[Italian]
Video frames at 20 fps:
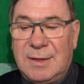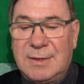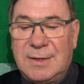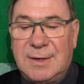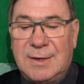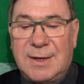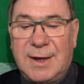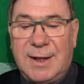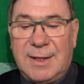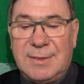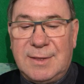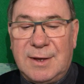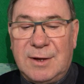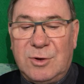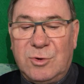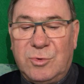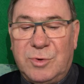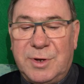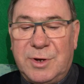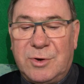Chi crede in
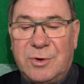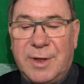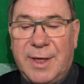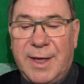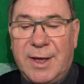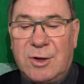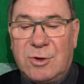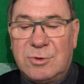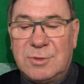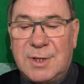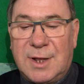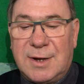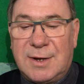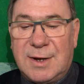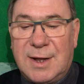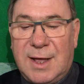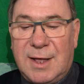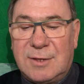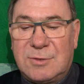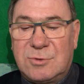lui non è
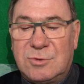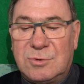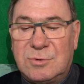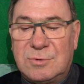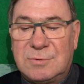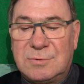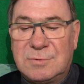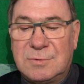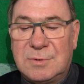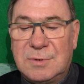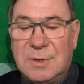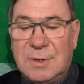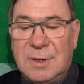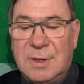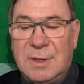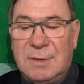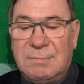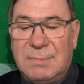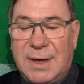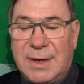condannato,
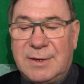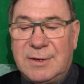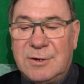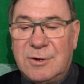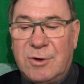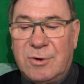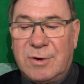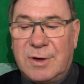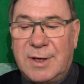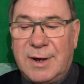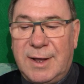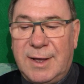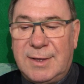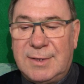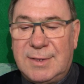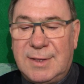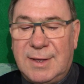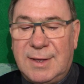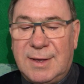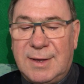ma chi non
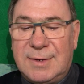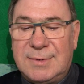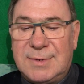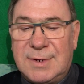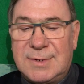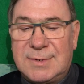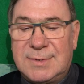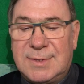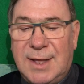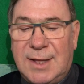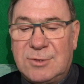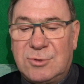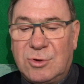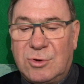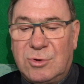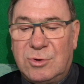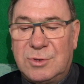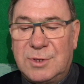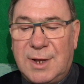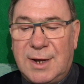crede è già stato
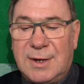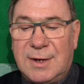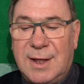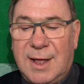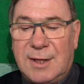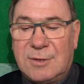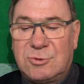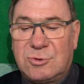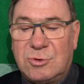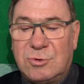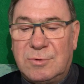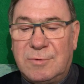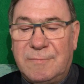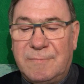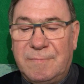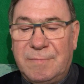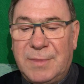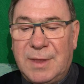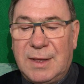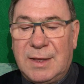condannato,
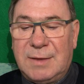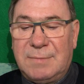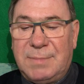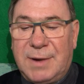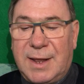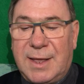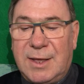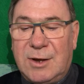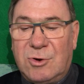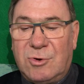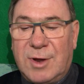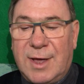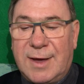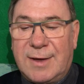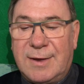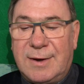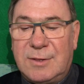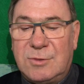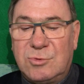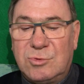perché non ha
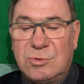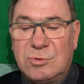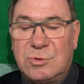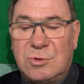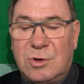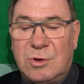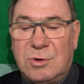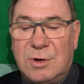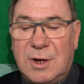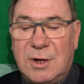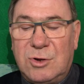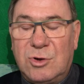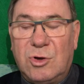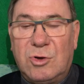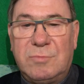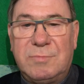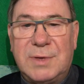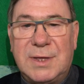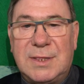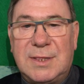creduto nel
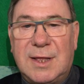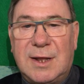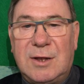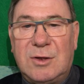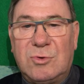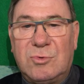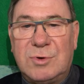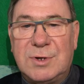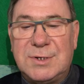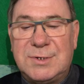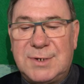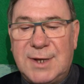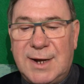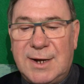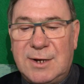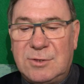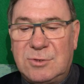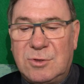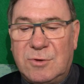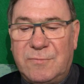nome
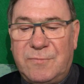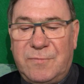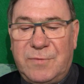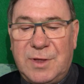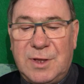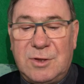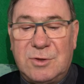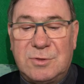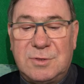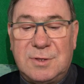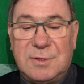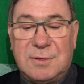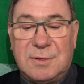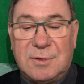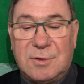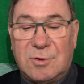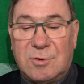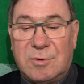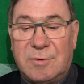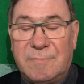dell'unigenito Figlio di
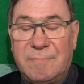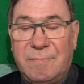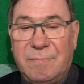Dio.